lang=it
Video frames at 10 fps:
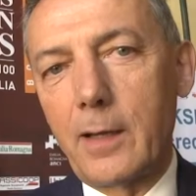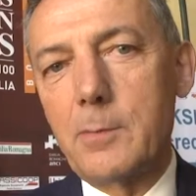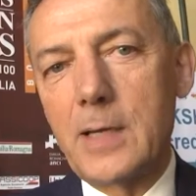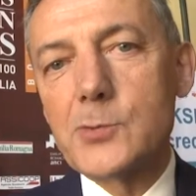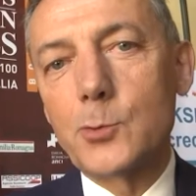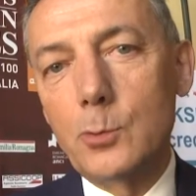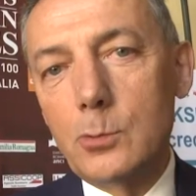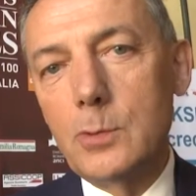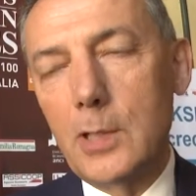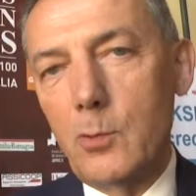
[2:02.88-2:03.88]
rimasto
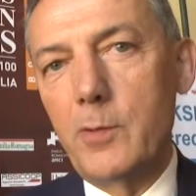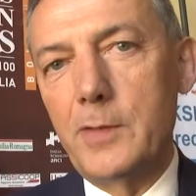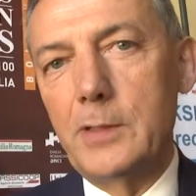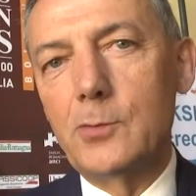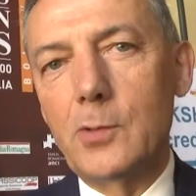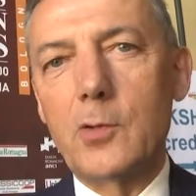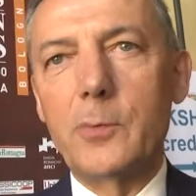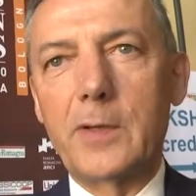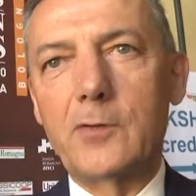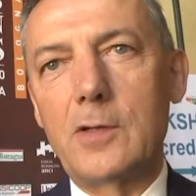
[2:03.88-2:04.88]
l'unico evento di
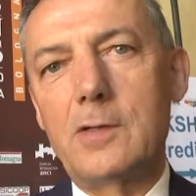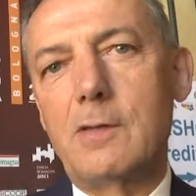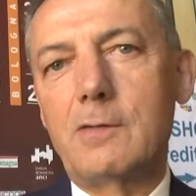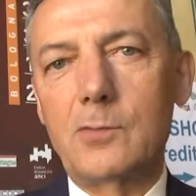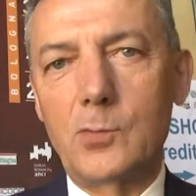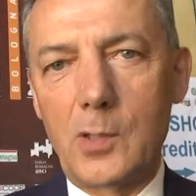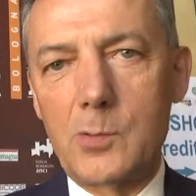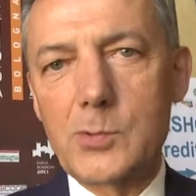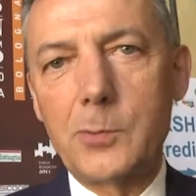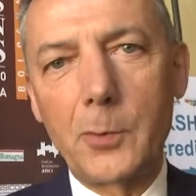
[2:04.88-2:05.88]
commercializzazione di
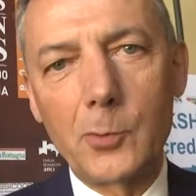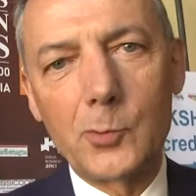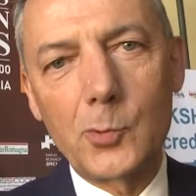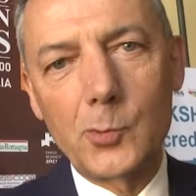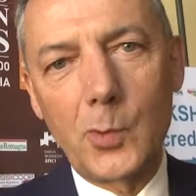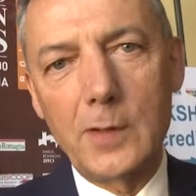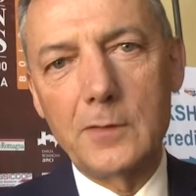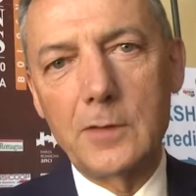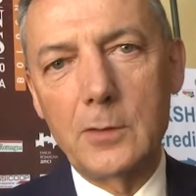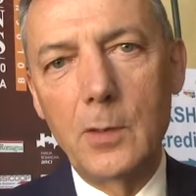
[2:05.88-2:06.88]
questo prodotto
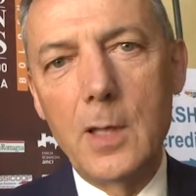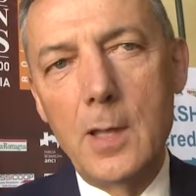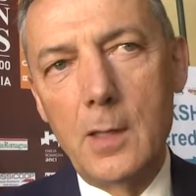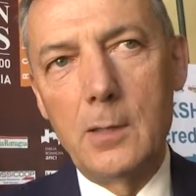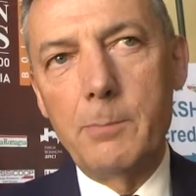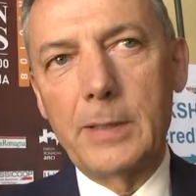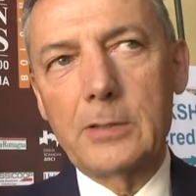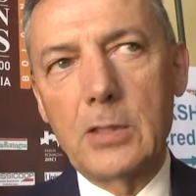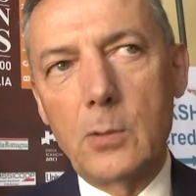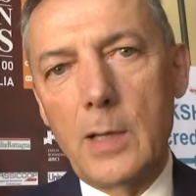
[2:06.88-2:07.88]
turistico, in
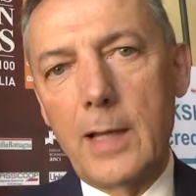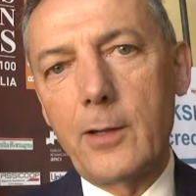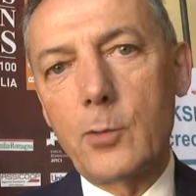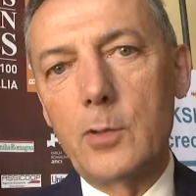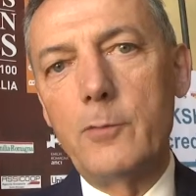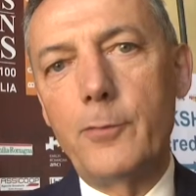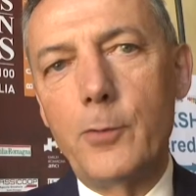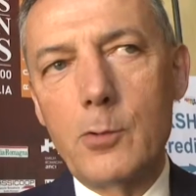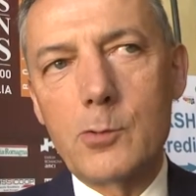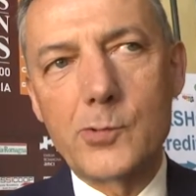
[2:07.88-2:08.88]
particolare con il
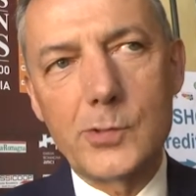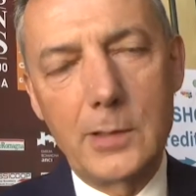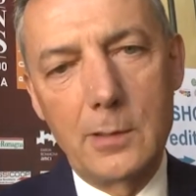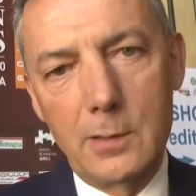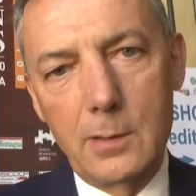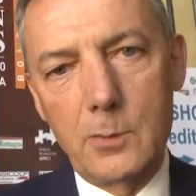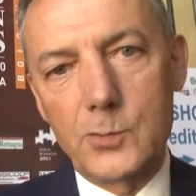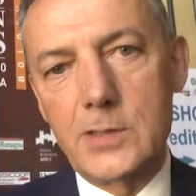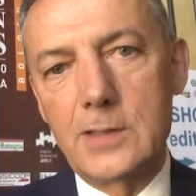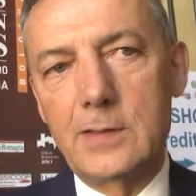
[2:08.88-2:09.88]
focus sulle
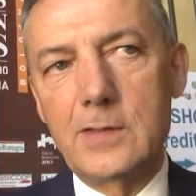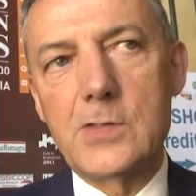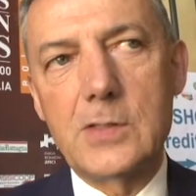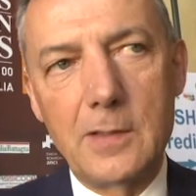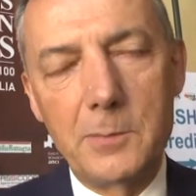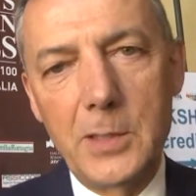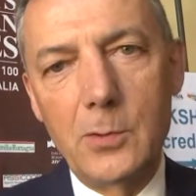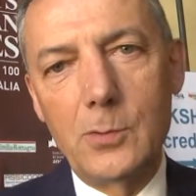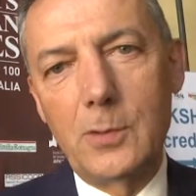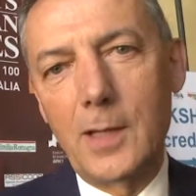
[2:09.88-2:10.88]
cosiddette città
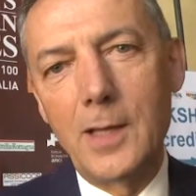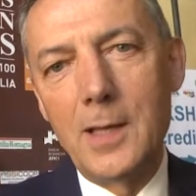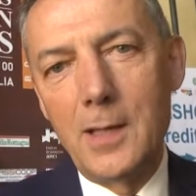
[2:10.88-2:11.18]
minori,